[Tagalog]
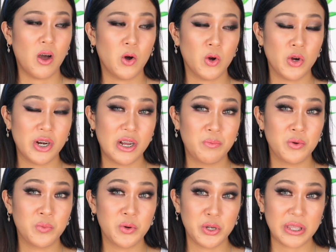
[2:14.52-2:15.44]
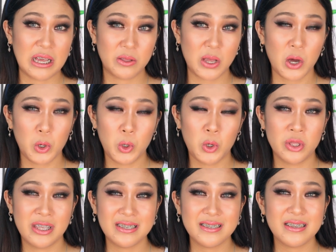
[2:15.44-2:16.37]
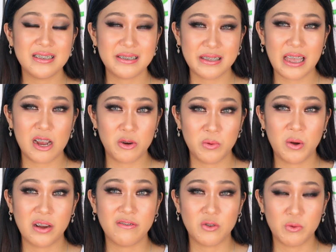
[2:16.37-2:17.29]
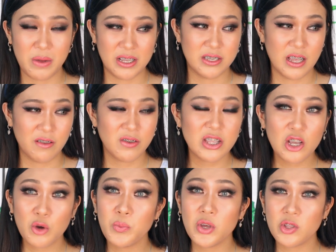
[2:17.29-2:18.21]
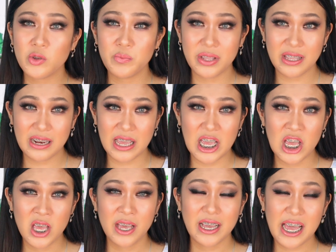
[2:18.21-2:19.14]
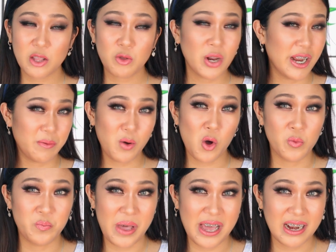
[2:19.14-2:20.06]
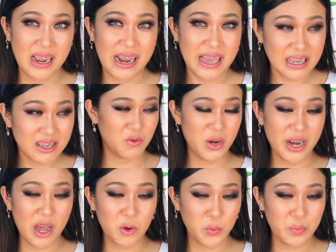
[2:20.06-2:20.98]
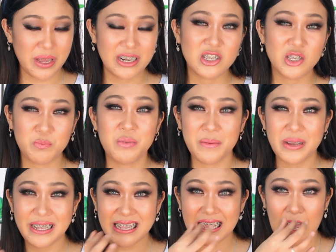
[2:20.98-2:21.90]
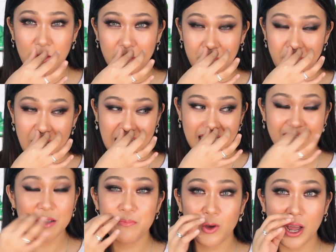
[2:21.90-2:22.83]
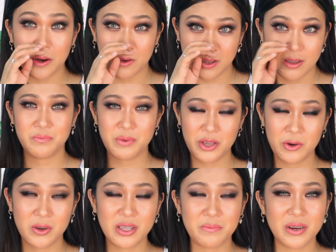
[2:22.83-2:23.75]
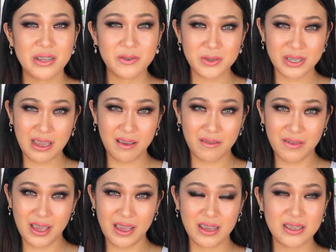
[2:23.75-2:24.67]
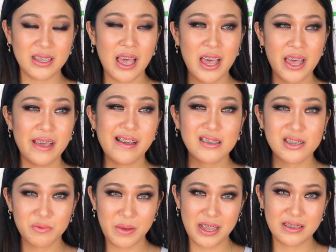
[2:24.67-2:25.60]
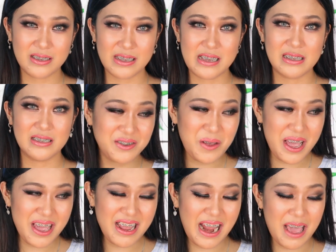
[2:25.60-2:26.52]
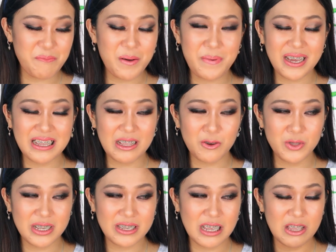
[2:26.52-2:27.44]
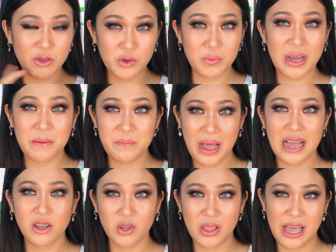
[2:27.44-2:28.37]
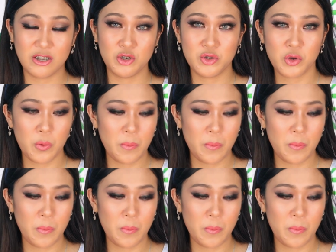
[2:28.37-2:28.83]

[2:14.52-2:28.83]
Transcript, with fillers: or nabo-burnt out ako, this is a reward for myself. Hindi ko po ito binili kahit wala na po akong pera. Like, wala na akong pera, tapos bibili talaga ako ng bag. Hindi po ganoon. Priority pa rin yung savings, expenses. So, ayan na. Ipapakita ko na sa inyo yung mga bag collection